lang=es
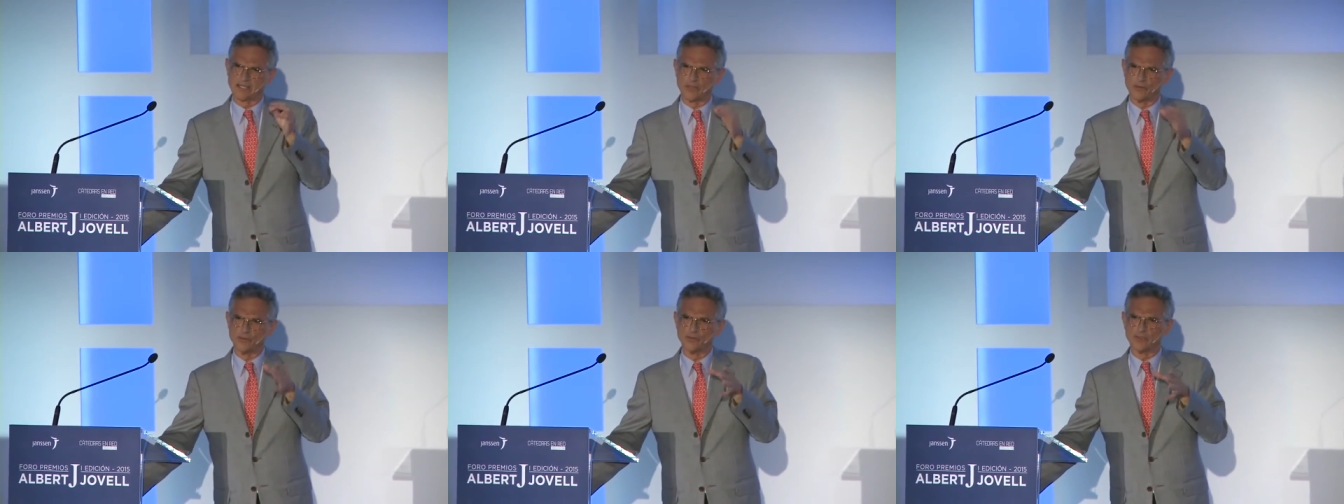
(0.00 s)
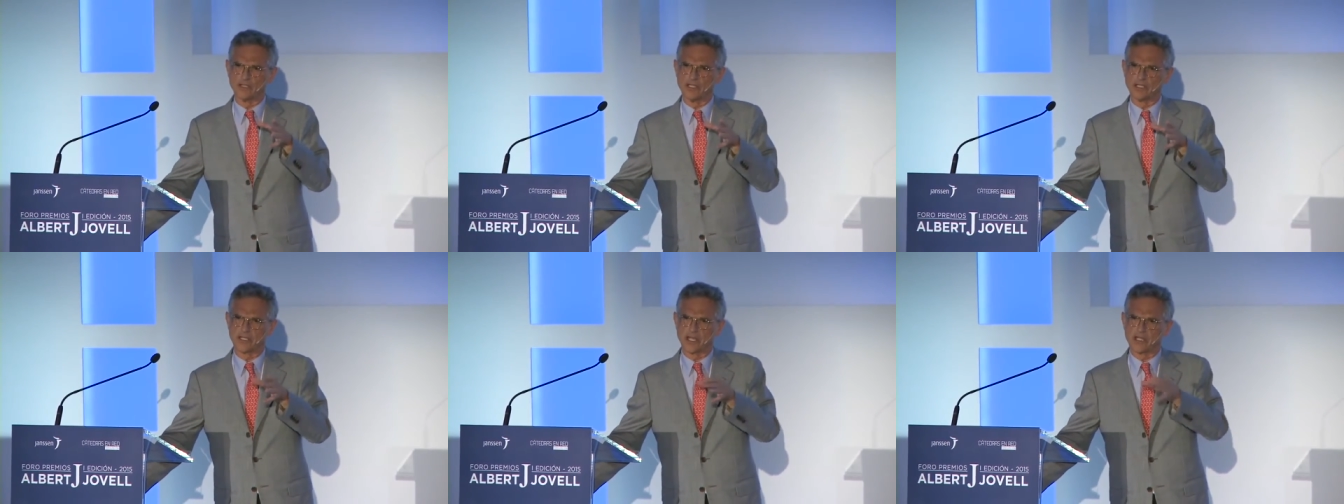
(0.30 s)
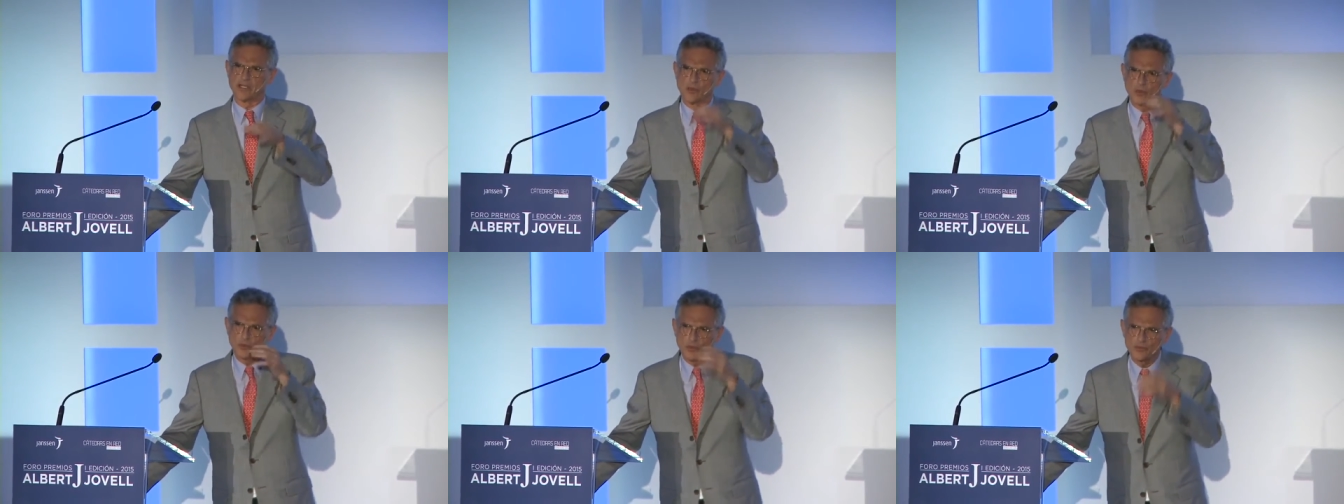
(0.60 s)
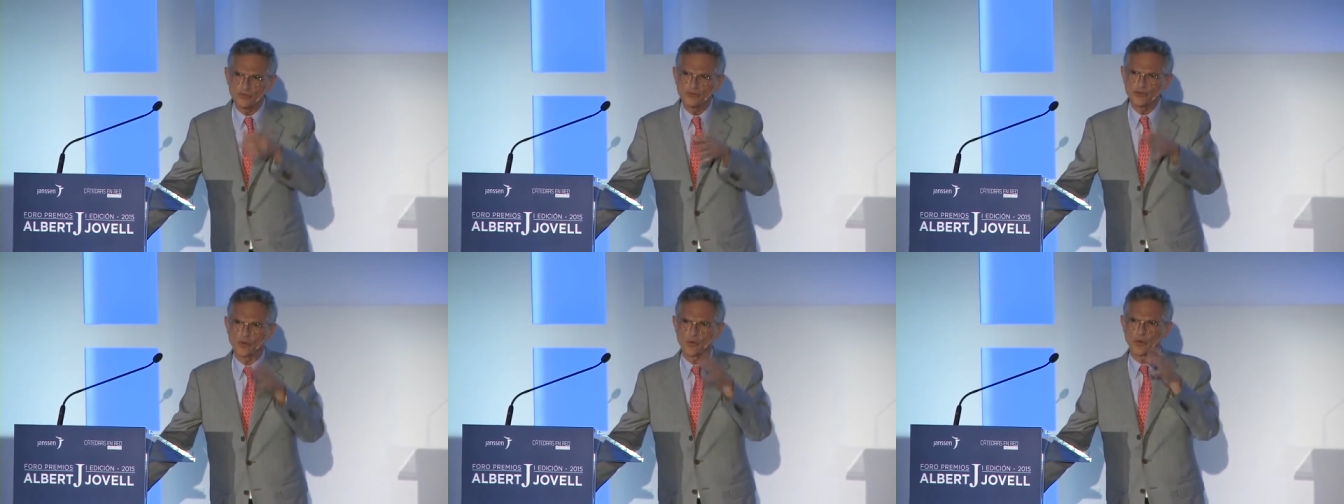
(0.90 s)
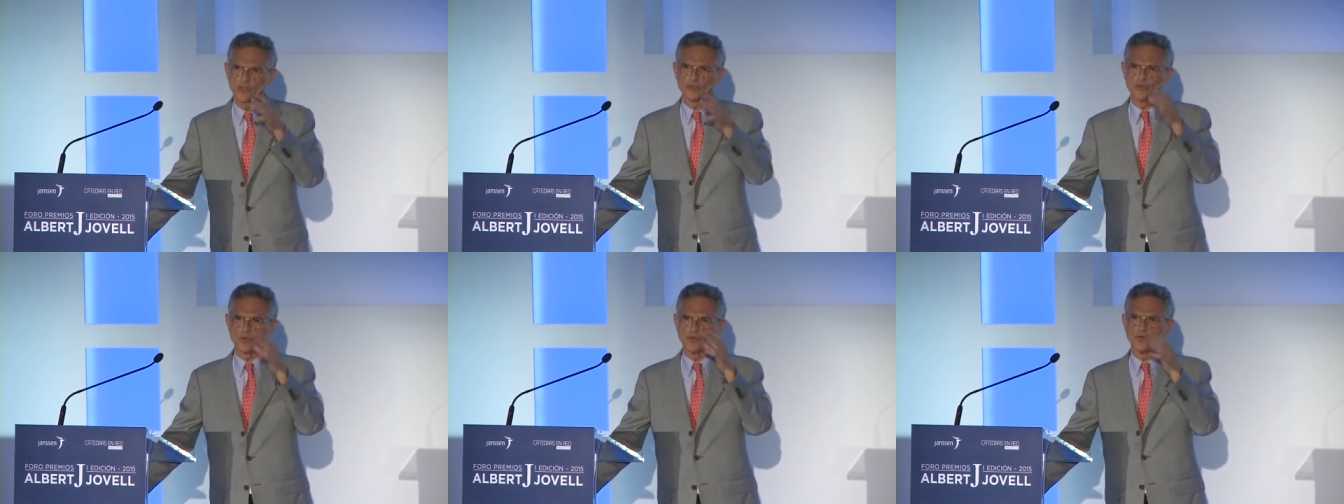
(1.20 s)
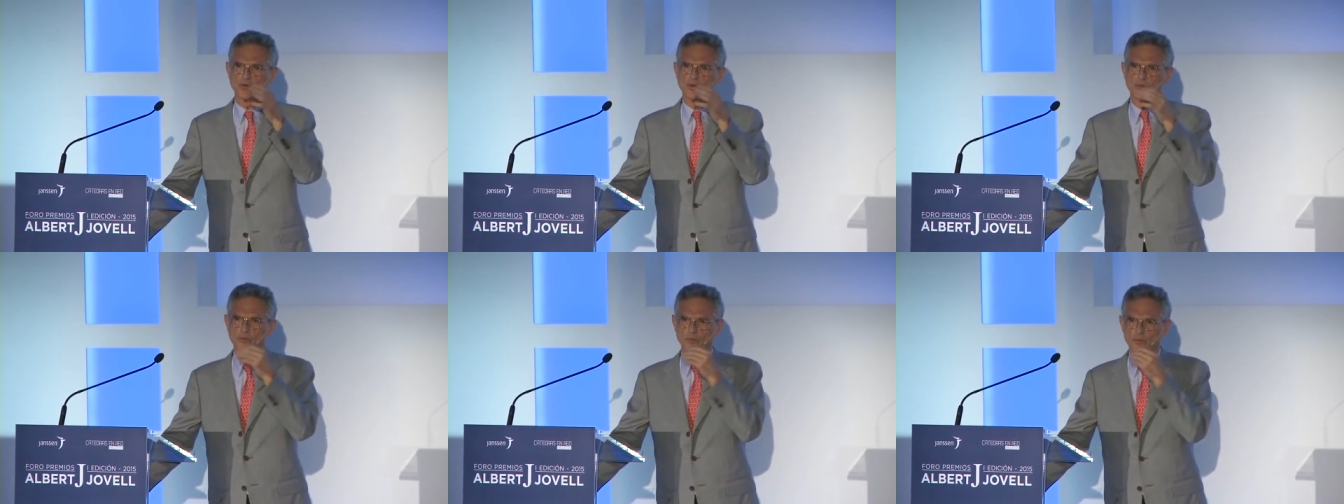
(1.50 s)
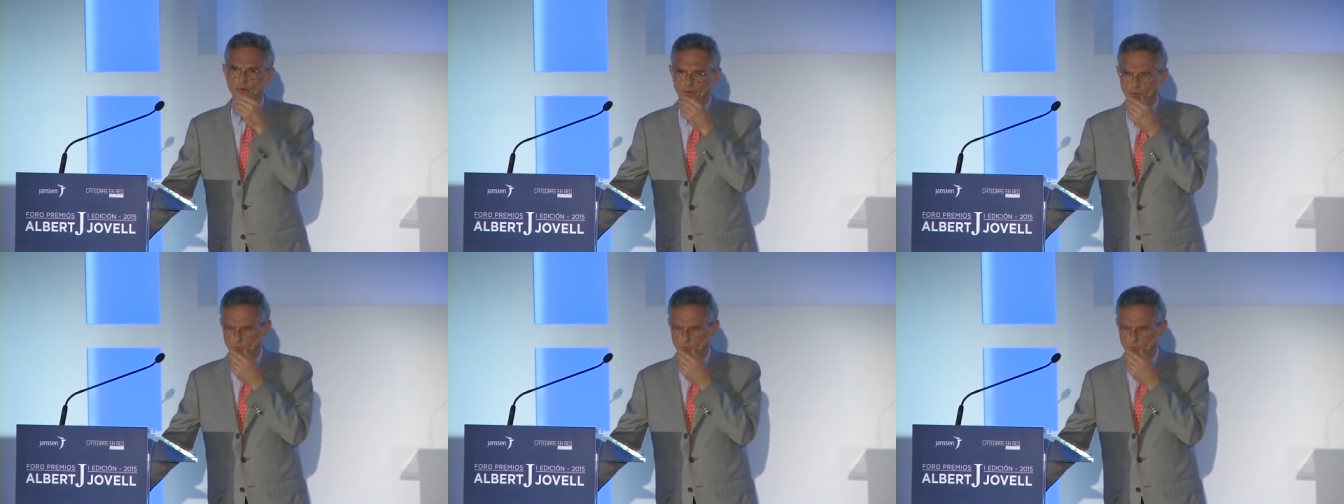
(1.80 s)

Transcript: tan útil que incluso cuando uno